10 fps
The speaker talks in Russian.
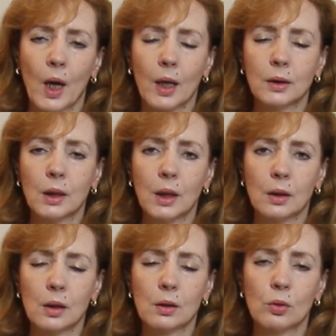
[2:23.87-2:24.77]

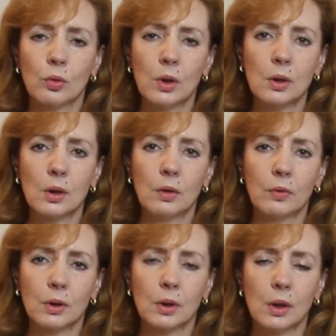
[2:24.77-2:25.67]
конкретной ситуации или в
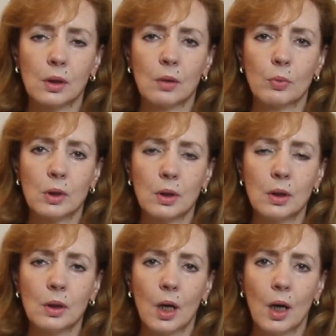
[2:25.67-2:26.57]
конкретной
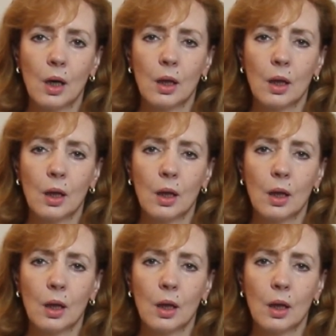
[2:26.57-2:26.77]
беседе